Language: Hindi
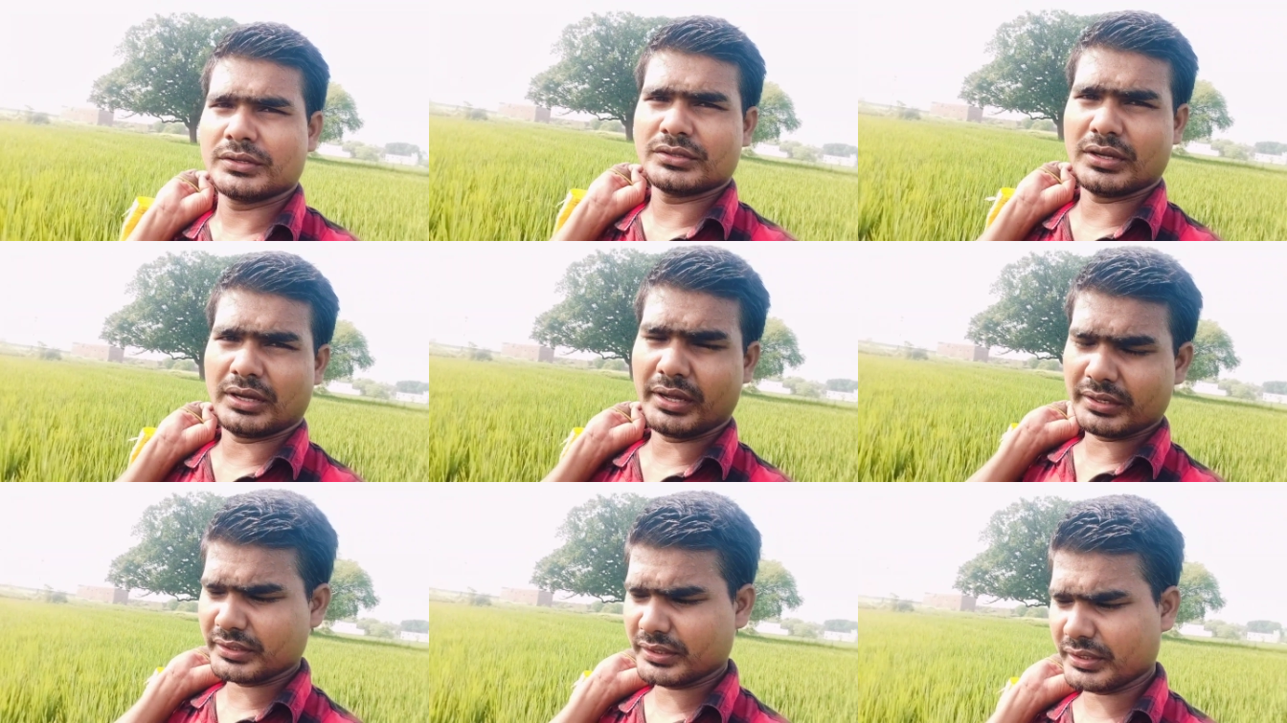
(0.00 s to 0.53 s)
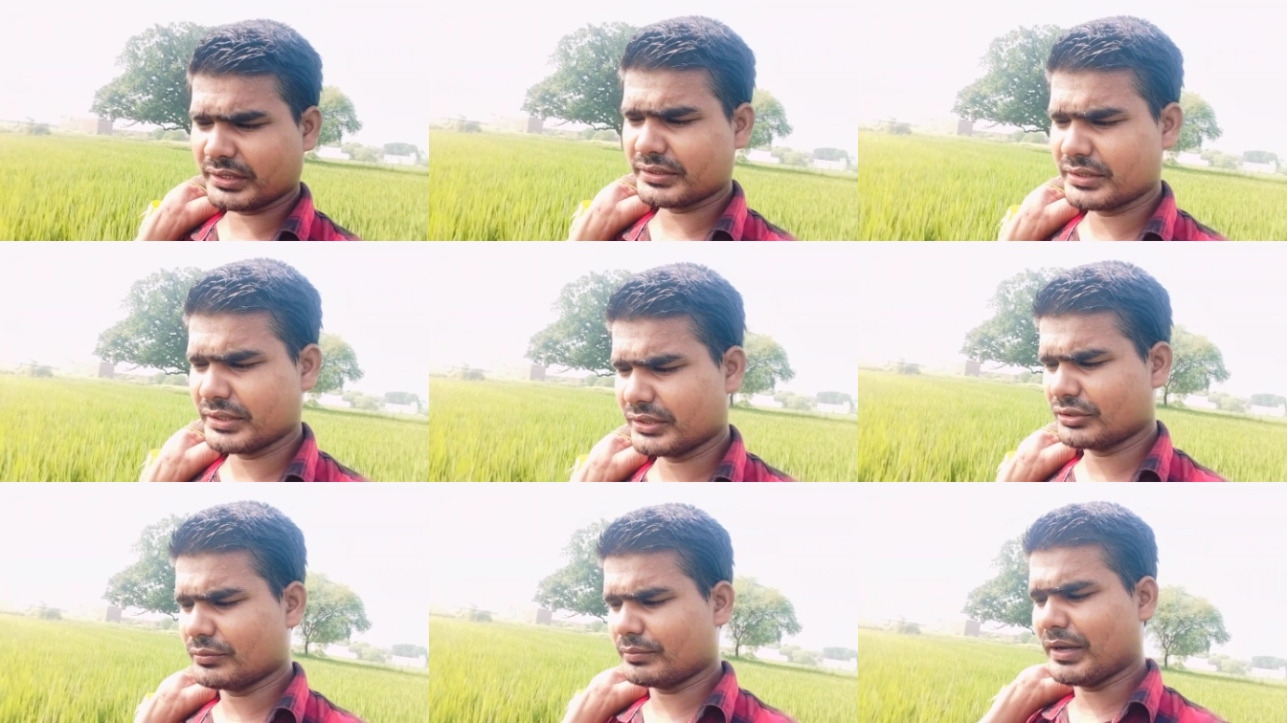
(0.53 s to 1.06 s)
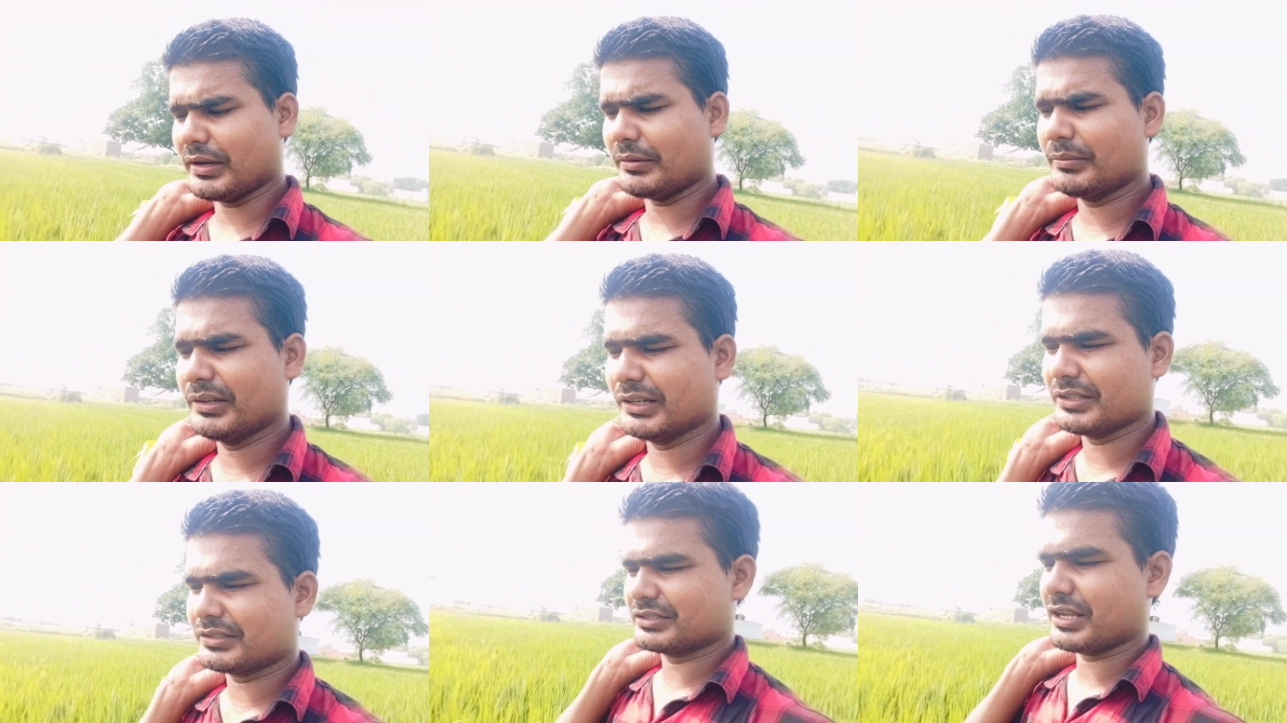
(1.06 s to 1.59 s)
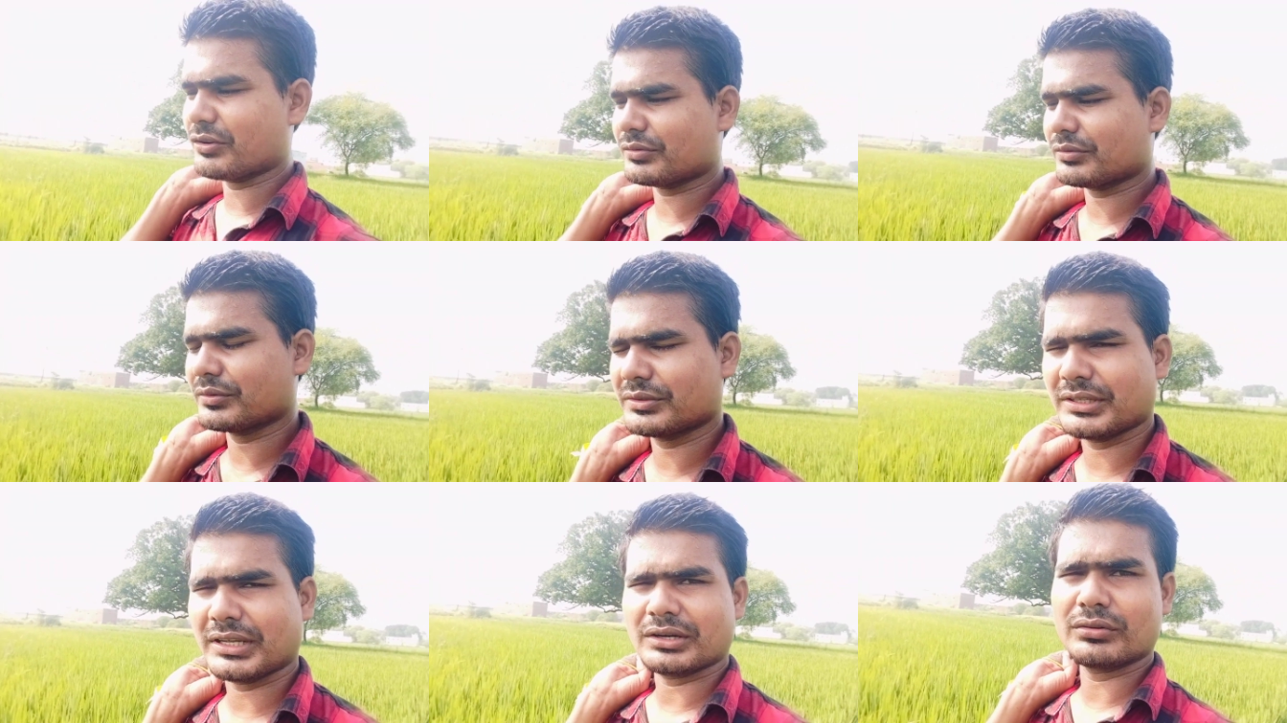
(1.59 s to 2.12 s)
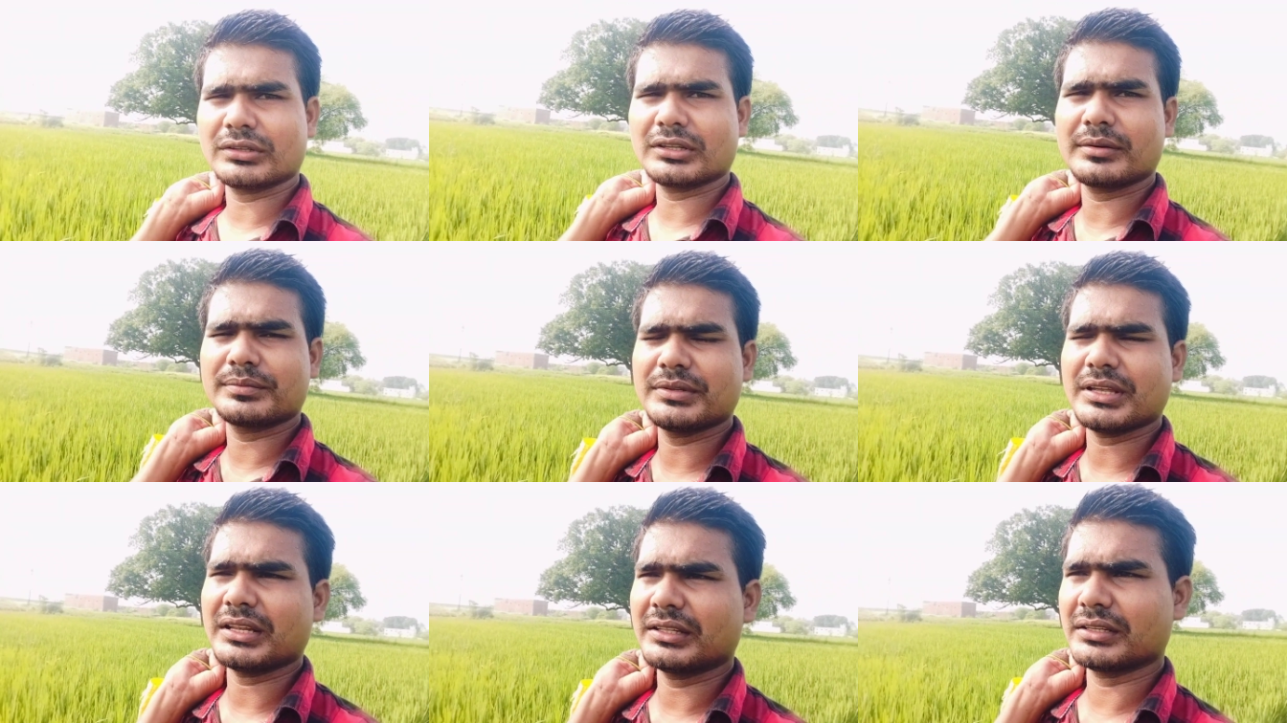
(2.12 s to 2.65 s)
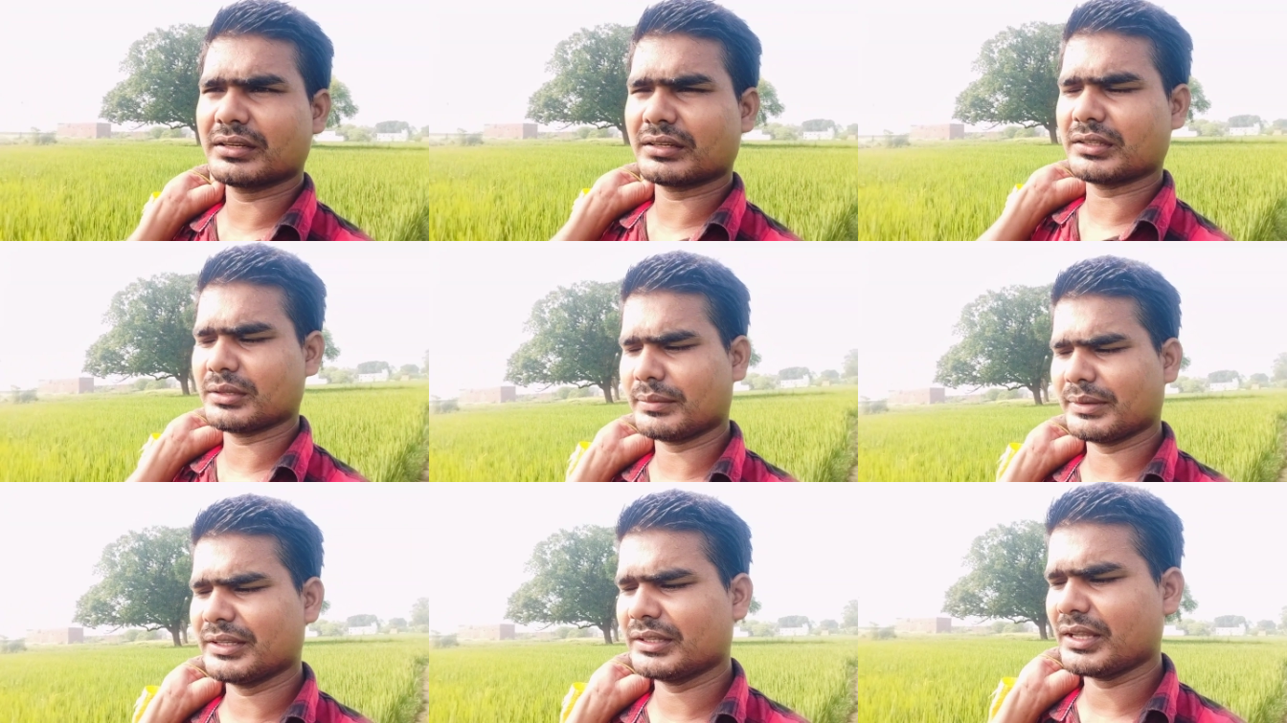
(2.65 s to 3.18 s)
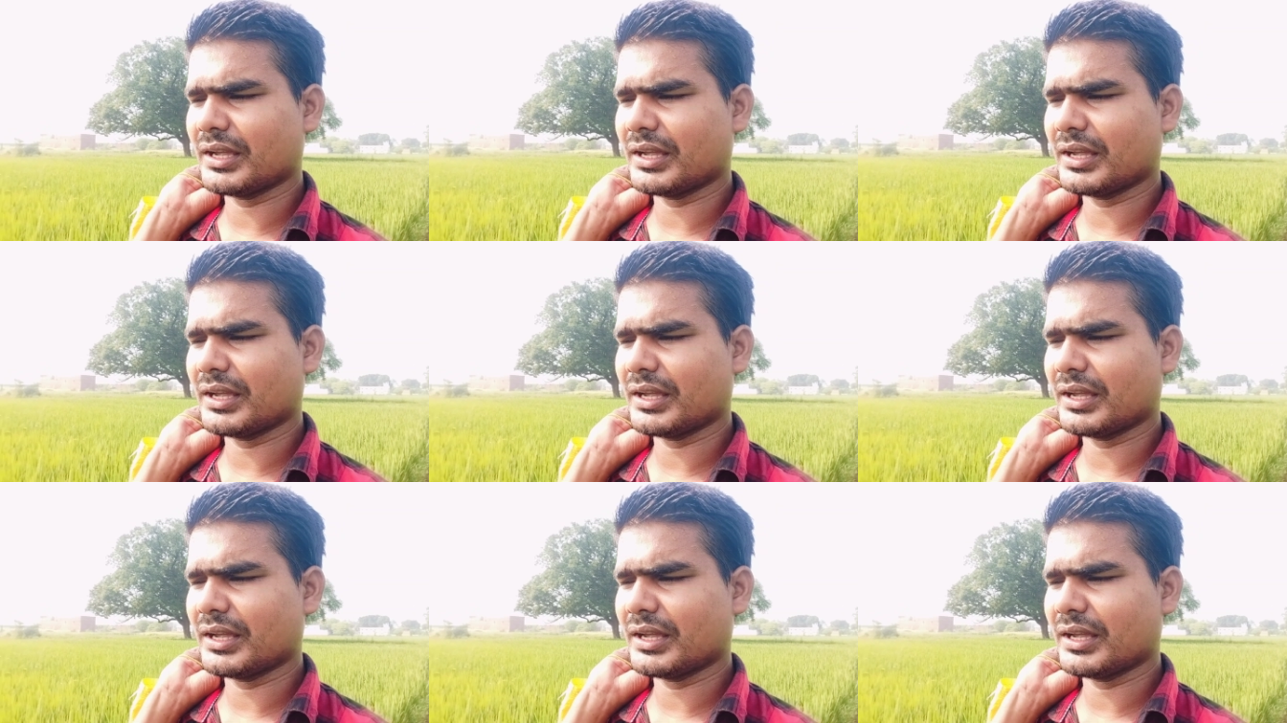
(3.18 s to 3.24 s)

हर जगह से तो माल मिलना चारों चारों तरफ जाते रहता है भाई